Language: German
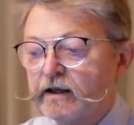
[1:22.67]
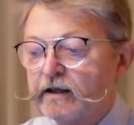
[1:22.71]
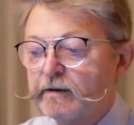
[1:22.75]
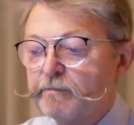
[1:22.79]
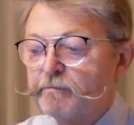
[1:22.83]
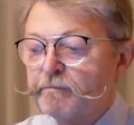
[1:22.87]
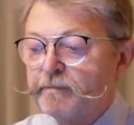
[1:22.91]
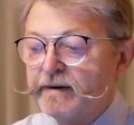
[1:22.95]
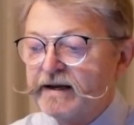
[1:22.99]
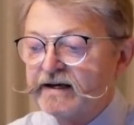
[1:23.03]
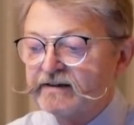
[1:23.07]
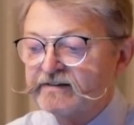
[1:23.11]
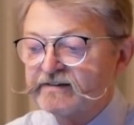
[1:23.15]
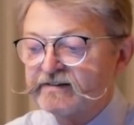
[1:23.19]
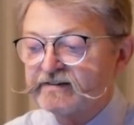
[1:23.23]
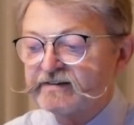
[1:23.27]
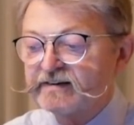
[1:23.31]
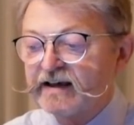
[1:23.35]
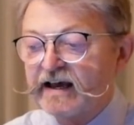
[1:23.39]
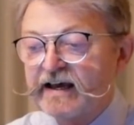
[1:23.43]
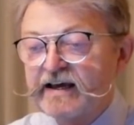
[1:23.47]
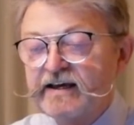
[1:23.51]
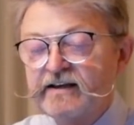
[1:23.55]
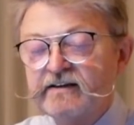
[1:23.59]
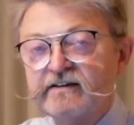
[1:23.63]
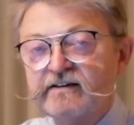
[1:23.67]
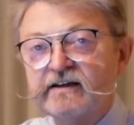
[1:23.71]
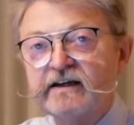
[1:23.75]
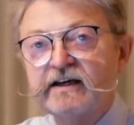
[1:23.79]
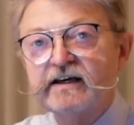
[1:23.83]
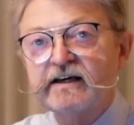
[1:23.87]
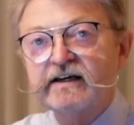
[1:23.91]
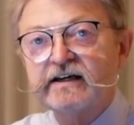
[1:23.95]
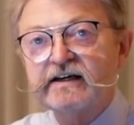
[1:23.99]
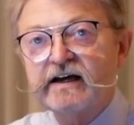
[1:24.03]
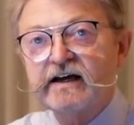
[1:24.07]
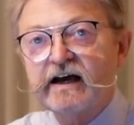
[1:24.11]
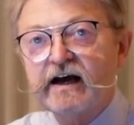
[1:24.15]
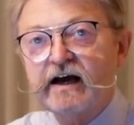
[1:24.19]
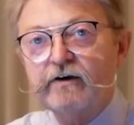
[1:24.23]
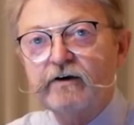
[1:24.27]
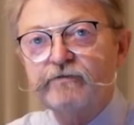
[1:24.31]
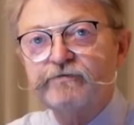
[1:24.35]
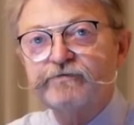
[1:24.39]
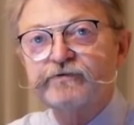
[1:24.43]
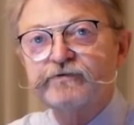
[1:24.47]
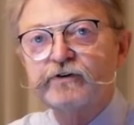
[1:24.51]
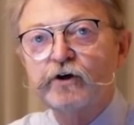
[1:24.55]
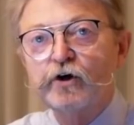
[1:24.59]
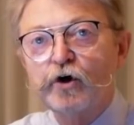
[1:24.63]
mehr Zeit,
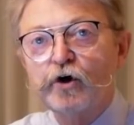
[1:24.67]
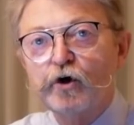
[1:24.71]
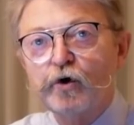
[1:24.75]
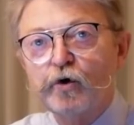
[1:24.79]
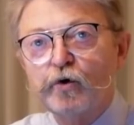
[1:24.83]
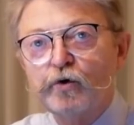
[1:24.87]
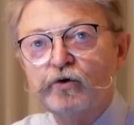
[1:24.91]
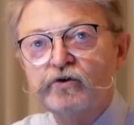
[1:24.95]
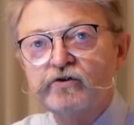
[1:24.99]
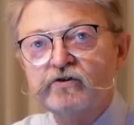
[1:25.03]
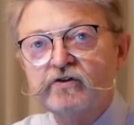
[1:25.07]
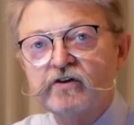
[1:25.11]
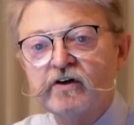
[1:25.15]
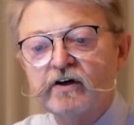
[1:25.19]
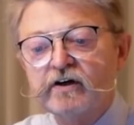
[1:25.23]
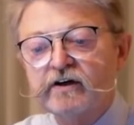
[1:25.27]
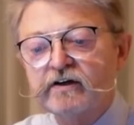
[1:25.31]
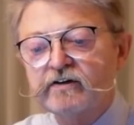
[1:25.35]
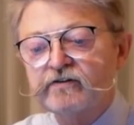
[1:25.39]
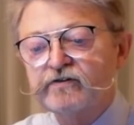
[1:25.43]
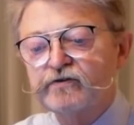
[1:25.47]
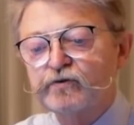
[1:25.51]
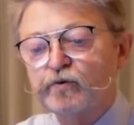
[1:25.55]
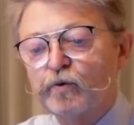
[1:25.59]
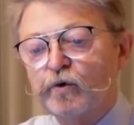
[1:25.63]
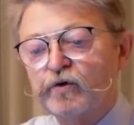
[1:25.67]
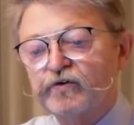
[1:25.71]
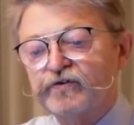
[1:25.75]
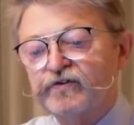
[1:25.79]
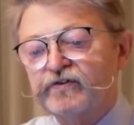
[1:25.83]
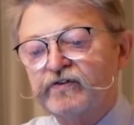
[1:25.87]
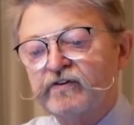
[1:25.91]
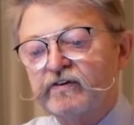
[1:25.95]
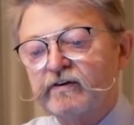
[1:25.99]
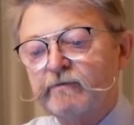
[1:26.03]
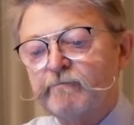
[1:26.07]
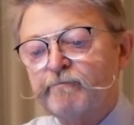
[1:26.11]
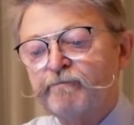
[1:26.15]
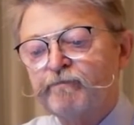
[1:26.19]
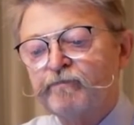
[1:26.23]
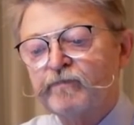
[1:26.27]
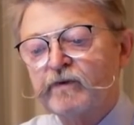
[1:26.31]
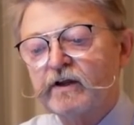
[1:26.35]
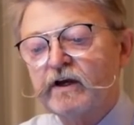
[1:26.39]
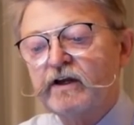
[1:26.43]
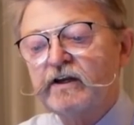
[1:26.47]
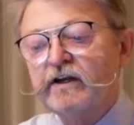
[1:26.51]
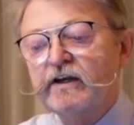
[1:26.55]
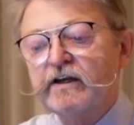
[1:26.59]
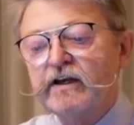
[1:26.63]
Kraft und Ressourcen
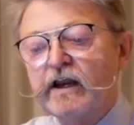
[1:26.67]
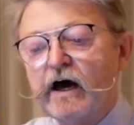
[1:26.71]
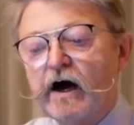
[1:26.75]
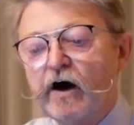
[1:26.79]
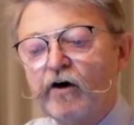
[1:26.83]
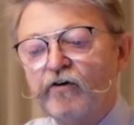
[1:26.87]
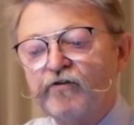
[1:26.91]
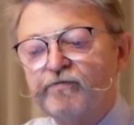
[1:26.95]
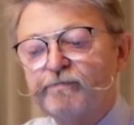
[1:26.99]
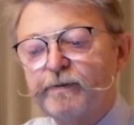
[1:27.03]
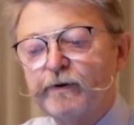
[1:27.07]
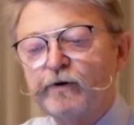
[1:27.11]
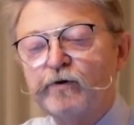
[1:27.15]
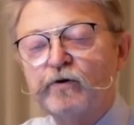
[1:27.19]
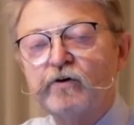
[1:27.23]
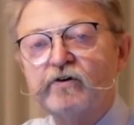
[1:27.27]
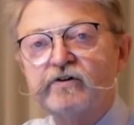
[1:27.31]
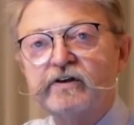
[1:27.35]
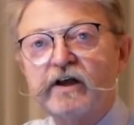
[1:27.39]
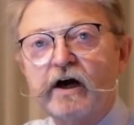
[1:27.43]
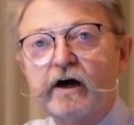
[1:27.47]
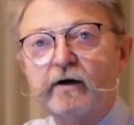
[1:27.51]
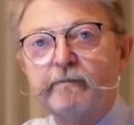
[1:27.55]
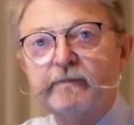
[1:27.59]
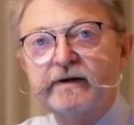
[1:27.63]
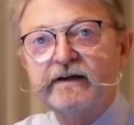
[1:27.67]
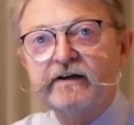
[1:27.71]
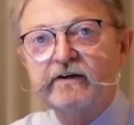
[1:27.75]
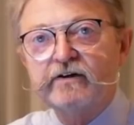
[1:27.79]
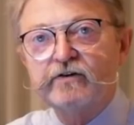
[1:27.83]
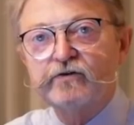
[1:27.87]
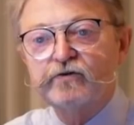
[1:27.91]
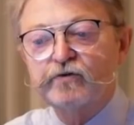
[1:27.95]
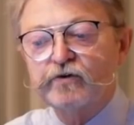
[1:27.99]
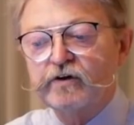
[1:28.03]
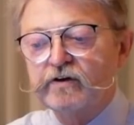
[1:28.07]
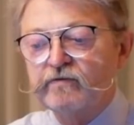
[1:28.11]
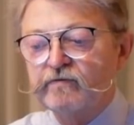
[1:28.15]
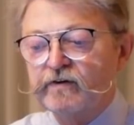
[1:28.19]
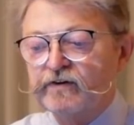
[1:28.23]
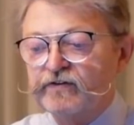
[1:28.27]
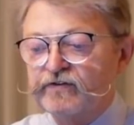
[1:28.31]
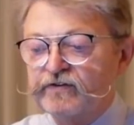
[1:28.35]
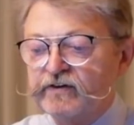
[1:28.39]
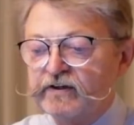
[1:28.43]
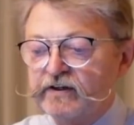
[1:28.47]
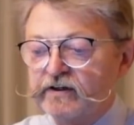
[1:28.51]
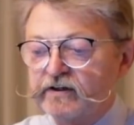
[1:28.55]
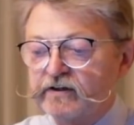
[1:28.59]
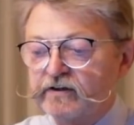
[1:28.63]
in den Aufbau der Armee zu
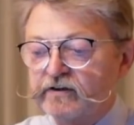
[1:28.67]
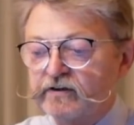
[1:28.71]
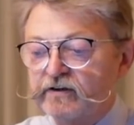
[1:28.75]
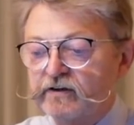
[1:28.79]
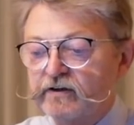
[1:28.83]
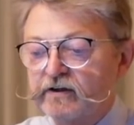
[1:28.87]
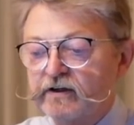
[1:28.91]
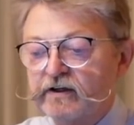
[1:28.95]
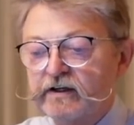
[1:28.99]
investieren.